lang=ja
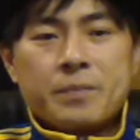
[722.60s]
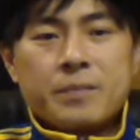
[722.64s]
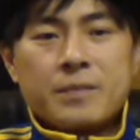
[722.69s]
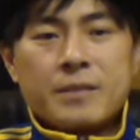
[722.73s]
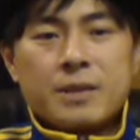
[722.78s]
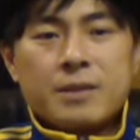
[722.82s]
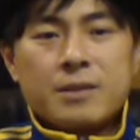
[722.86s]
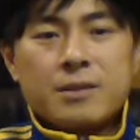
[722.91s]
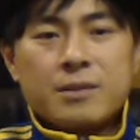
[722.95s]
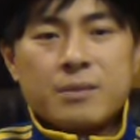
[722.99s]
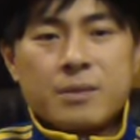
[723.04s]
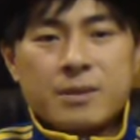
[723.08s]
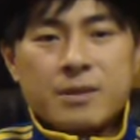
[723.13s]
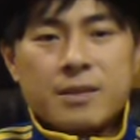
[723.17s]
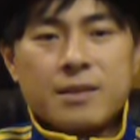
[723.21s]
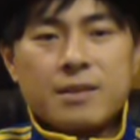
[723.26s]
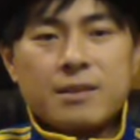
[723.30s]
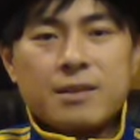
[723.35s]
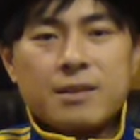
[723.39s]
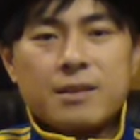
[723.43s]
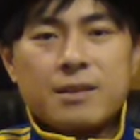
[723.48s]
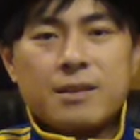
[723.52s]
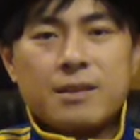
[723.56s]
すいません
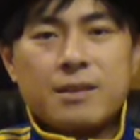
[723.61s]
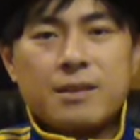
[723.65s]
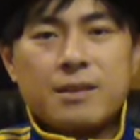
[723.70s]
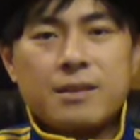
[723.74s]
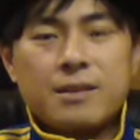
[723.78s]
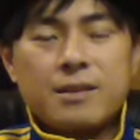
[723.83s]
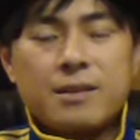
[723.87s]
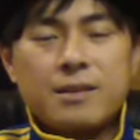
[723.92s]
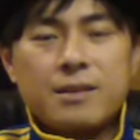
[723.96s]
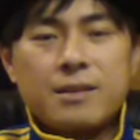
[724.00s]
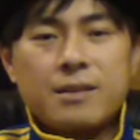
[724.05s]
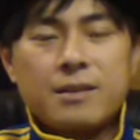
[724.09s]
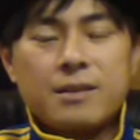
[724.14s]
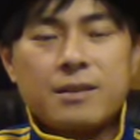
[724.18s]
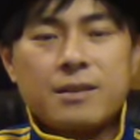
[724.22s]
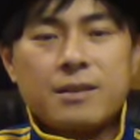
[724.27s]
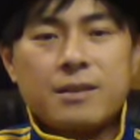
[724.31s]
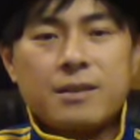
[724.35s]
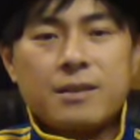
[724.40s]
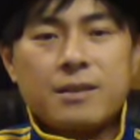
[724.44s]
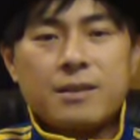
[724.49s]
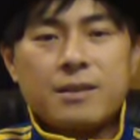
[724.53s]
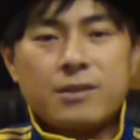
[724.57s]

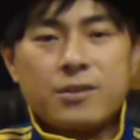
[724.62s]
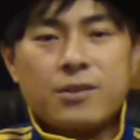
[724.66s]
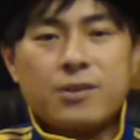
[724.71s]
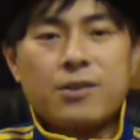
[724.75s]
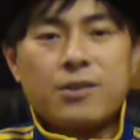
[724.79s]
以上